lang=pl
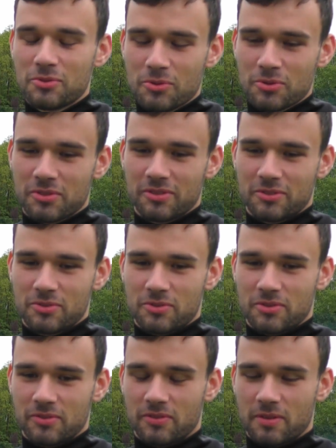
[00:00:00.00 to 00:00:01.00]
czuć to, czuć
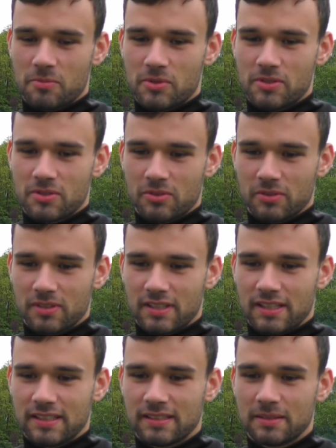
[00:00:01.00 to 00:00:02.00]
to na boisku,
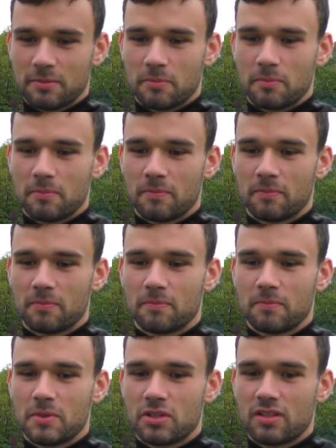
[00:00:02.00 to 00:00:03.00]
ale
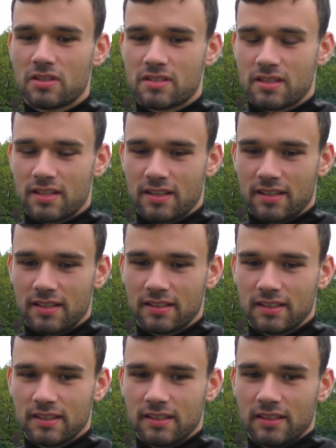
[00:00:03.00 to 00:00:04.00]
myślę, że
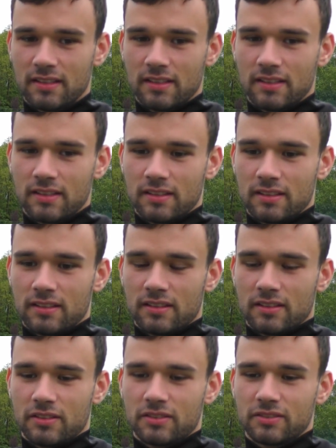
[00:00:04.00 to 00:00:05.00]

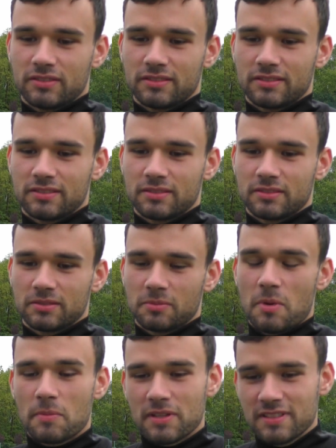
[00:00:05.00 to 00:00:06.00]
y,
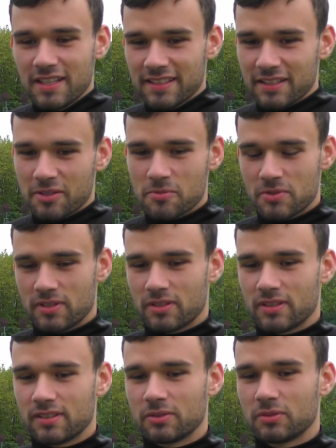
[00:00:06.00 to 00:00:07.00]
mam nadzieję taką,
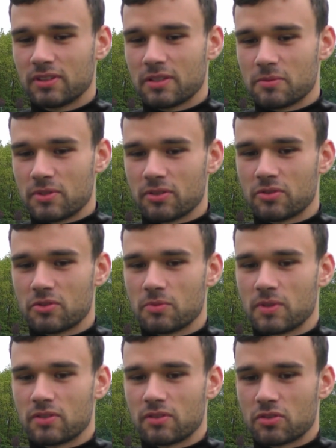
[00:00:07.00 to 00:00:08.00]
że uda nam się
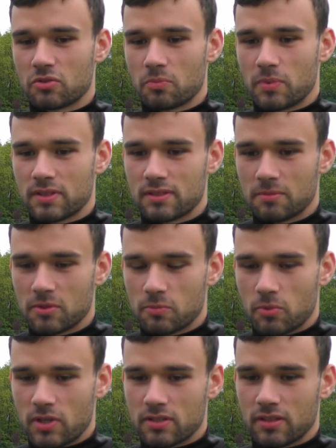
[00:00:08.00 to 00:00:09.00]
otrzymać tę naszą pasę bez
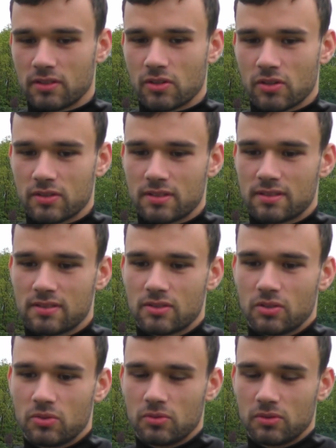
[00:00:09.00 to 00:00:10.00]
porażki do końca
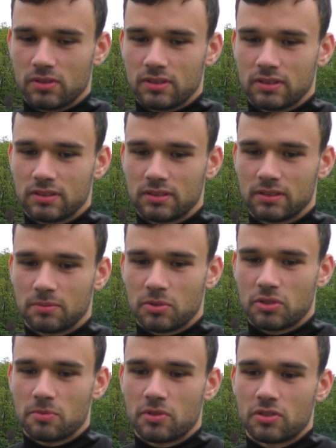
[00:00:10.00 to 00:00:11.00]
sezonu i
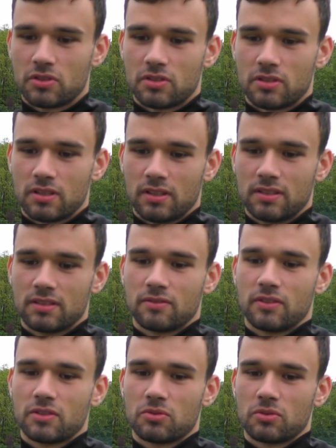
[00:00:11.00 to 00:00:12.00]
będziemy cieszyć się i z
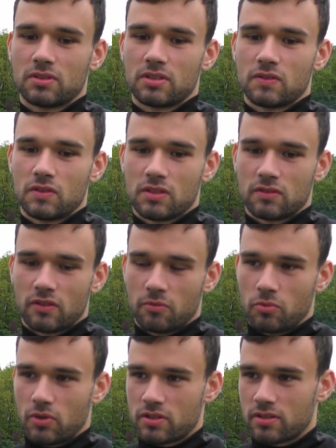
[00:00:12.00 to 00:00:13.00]
awansu, i ze zwycięstwa w
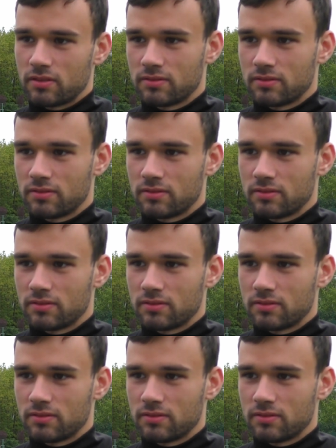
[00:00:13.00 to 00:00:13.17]
pucharze.